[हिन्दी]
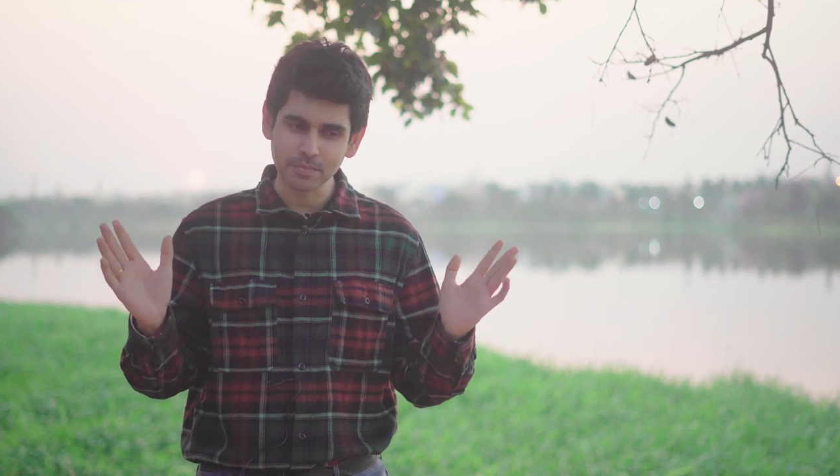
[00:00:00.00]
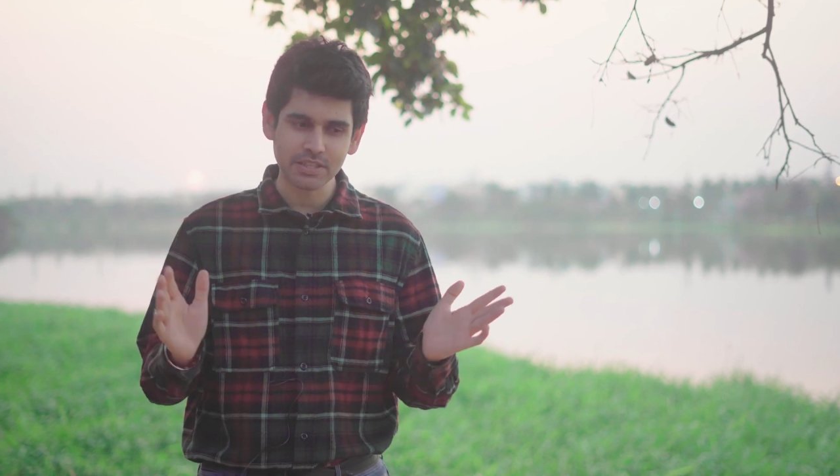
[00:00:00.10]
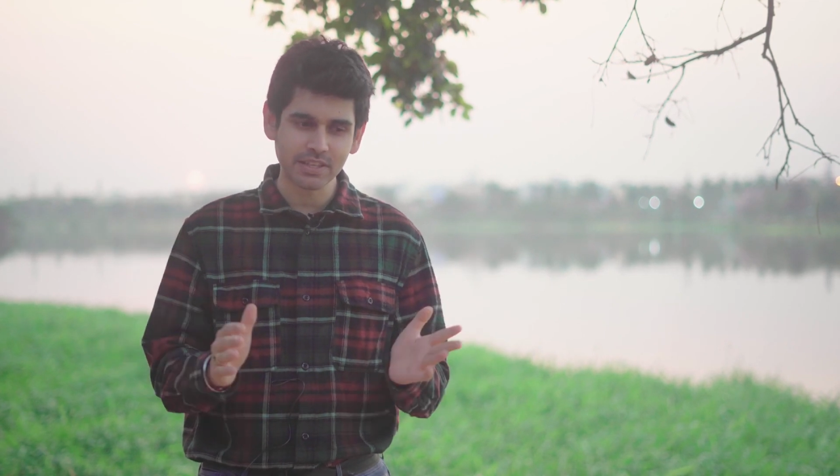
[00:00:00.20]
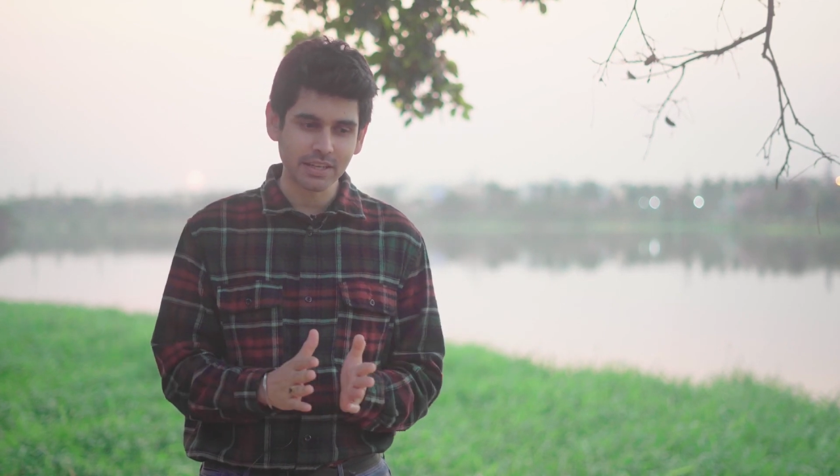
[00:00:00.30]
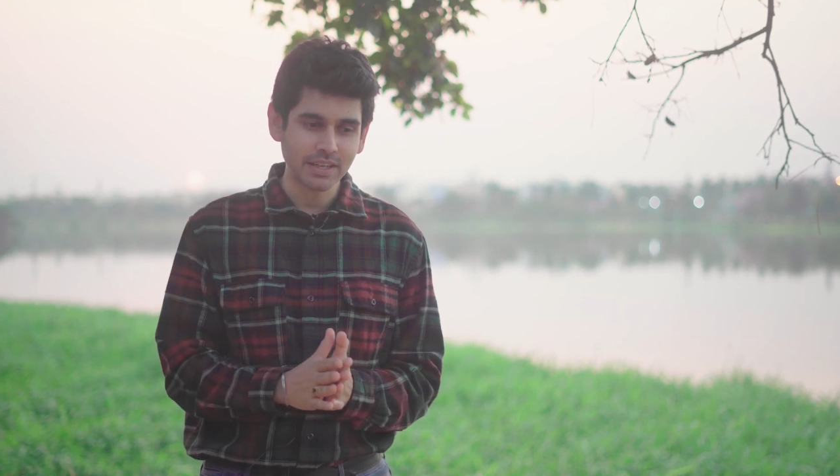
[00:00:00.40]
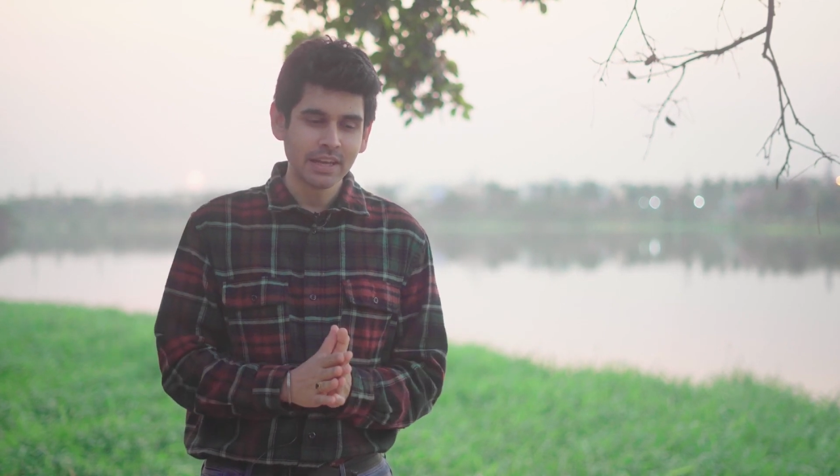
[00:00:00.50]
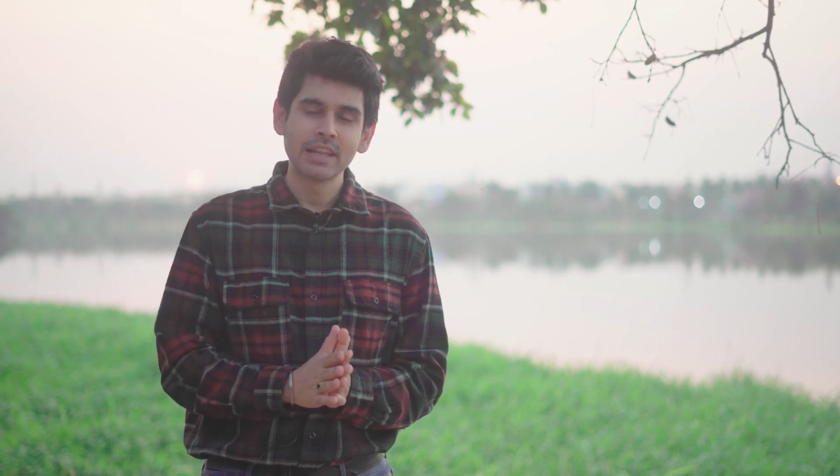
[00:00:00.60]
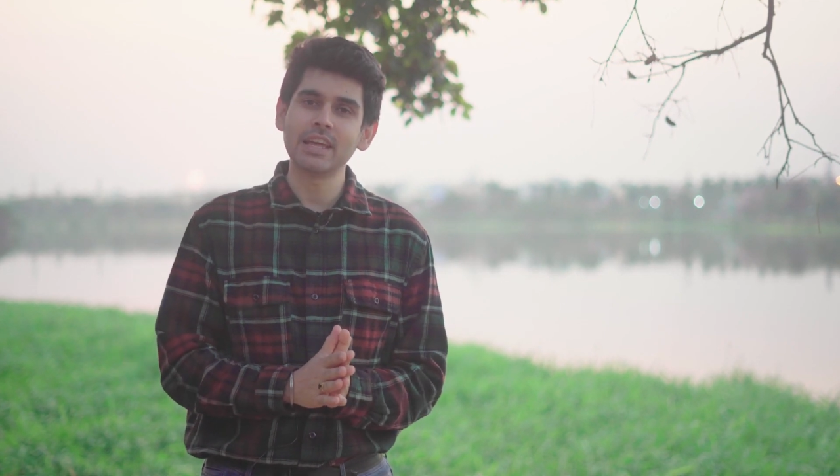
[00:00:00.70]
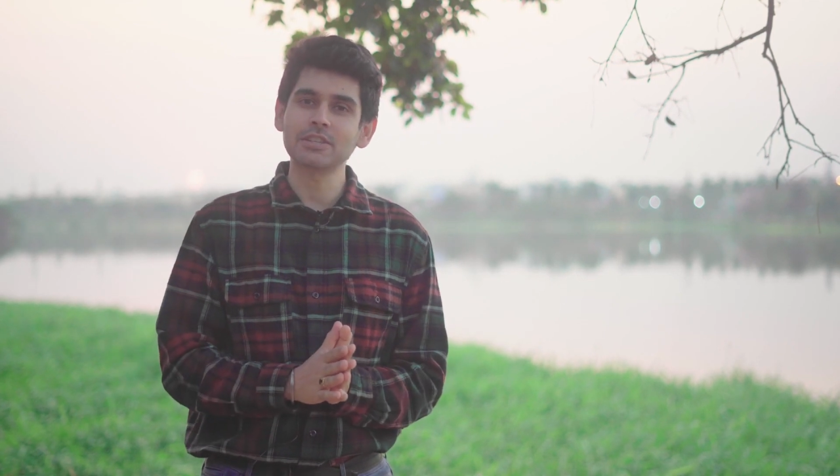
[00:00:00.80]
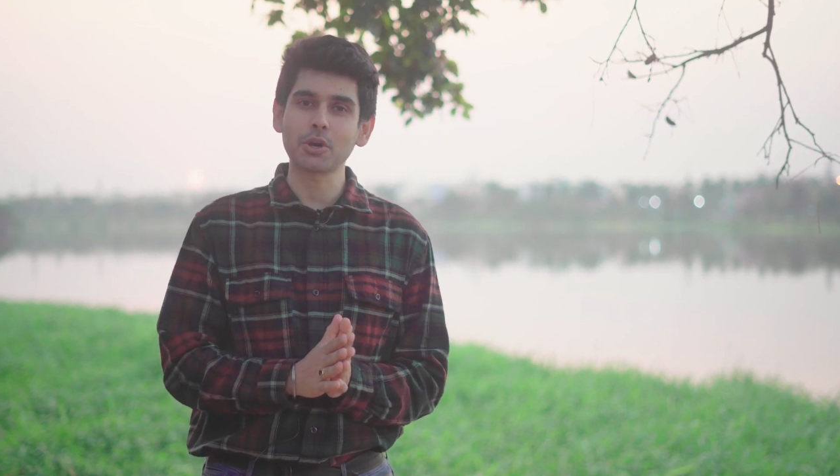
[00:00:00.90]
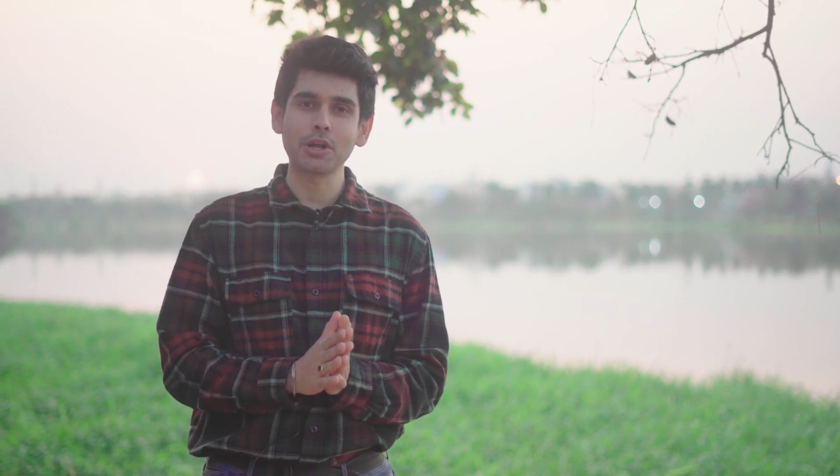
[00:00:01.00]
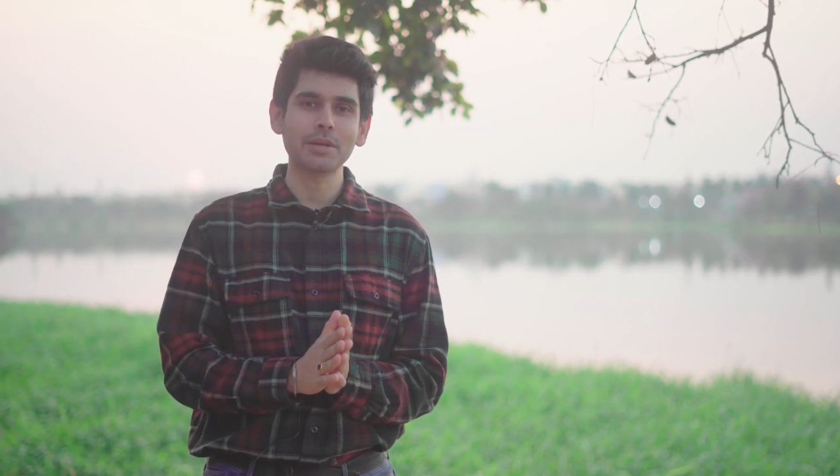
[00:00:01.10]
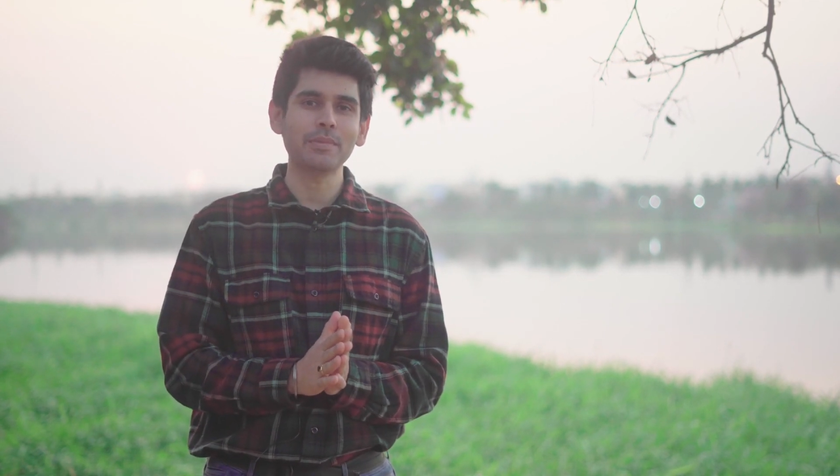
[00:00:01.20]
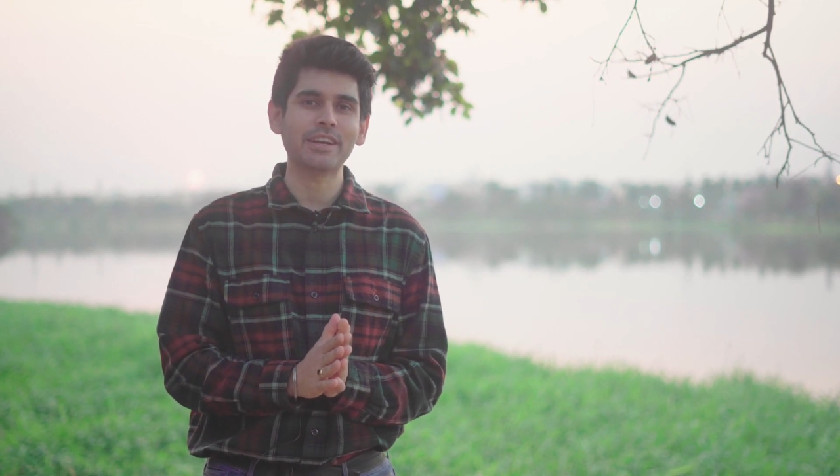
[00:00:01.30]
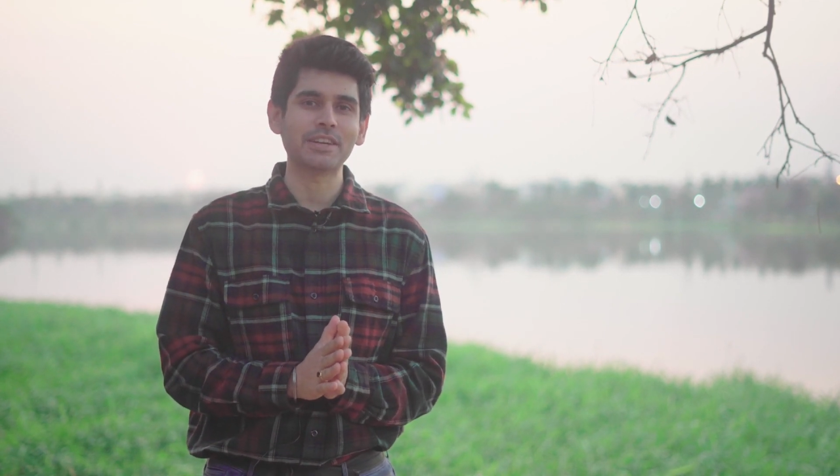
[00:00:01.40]
सिंप्लिसिटी लेट्स कॉल
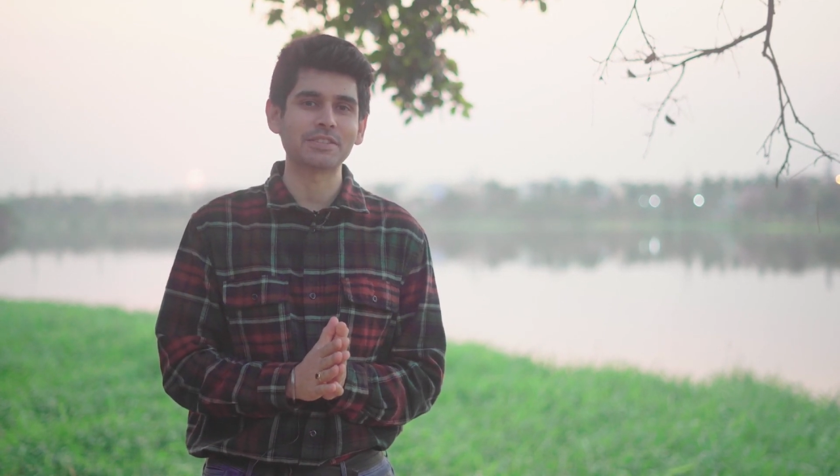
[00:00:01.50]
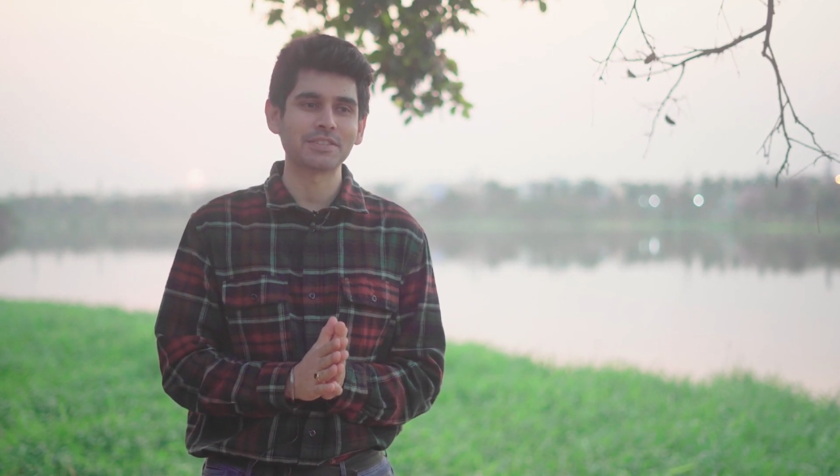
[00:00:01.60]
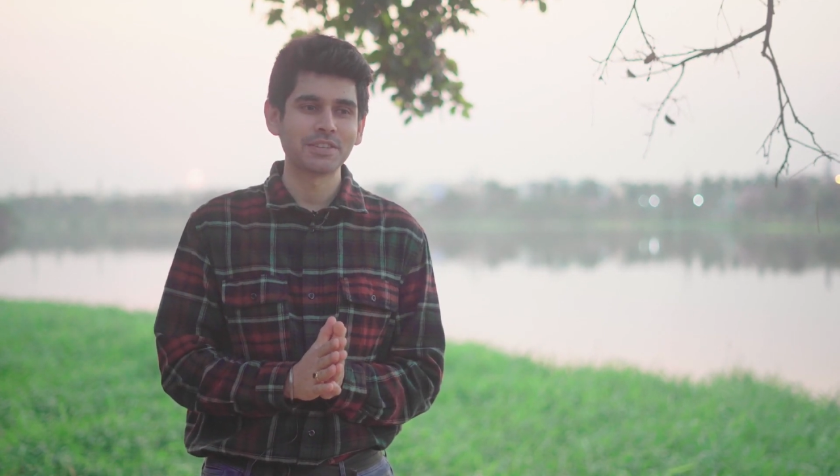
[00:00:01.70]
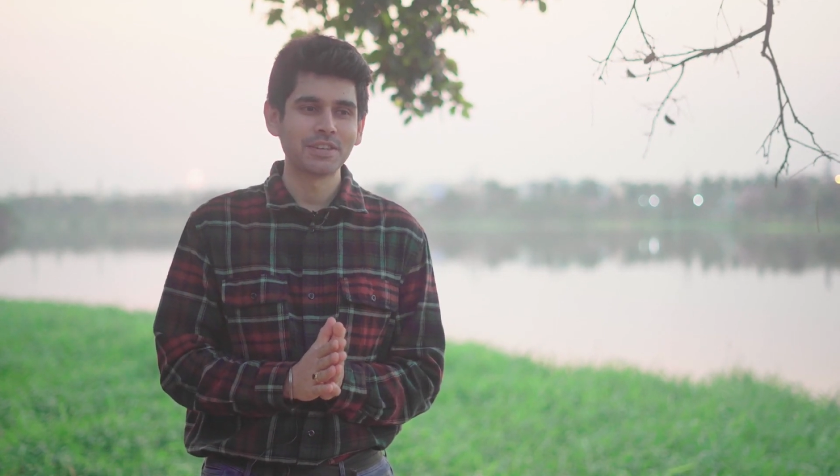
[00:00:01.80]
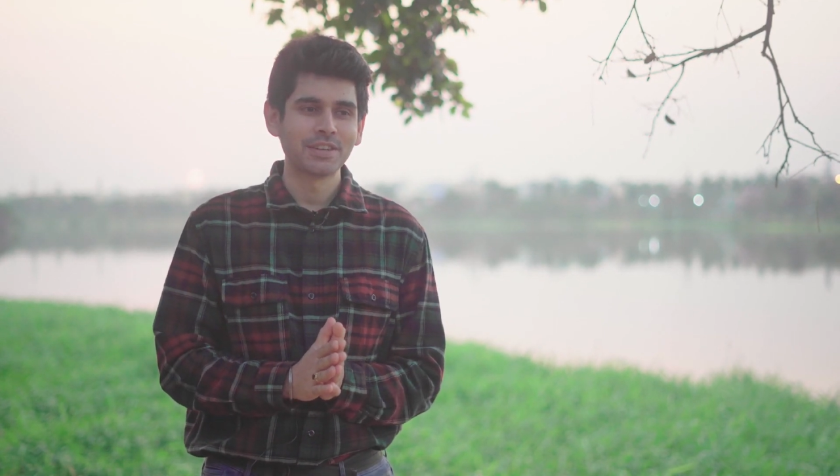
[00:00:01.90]
देम हेटर्स